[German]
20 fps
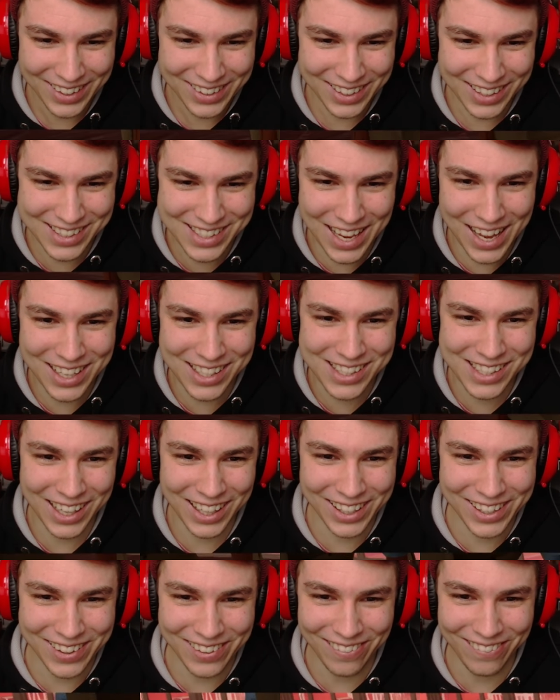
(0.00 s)
das ist ja
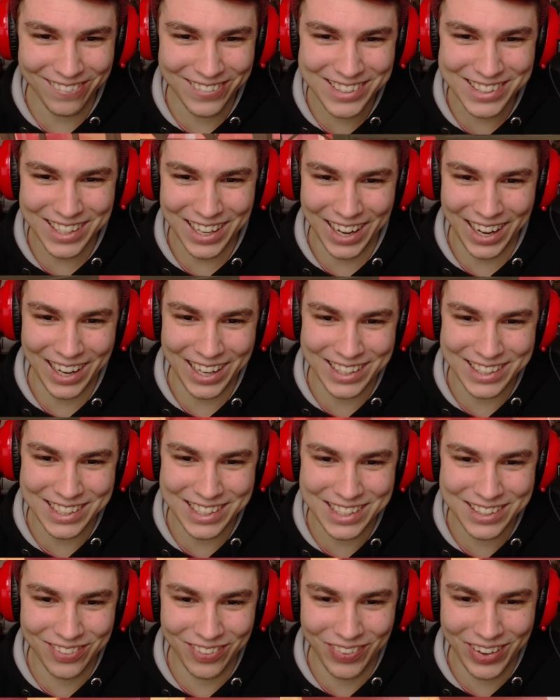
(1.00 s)

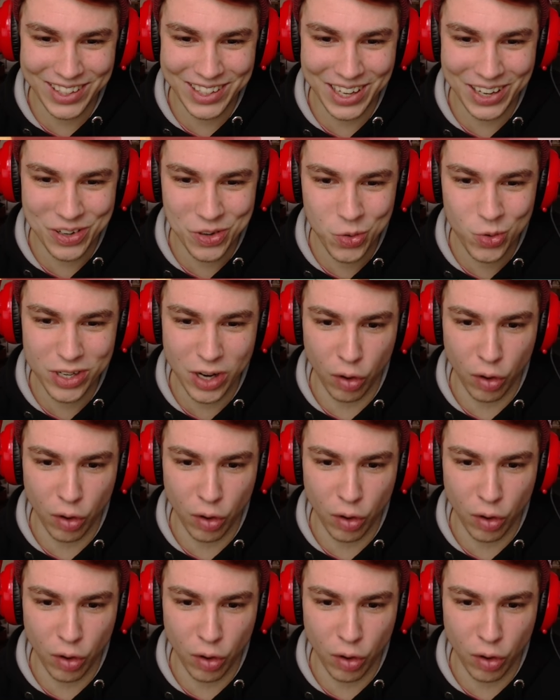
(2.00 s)
großartig. Warum hat der einen Hut